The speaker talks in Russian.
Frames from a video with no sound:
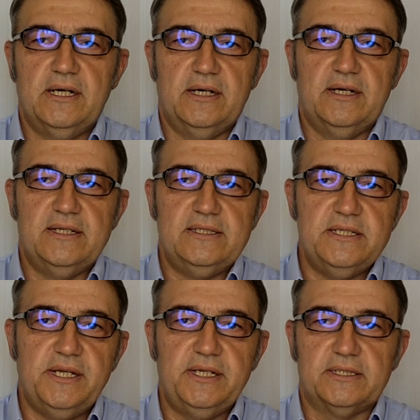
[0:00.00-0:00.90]
э,
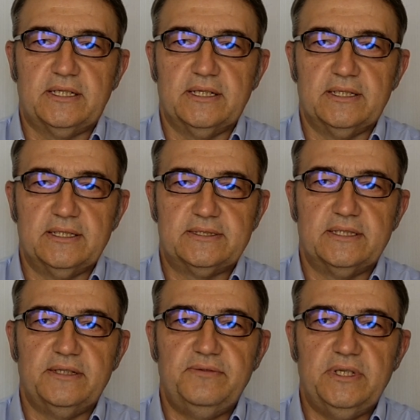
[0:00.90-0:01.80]
нередко
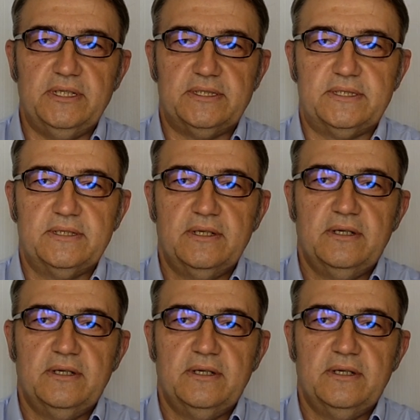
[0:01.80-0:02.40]
становились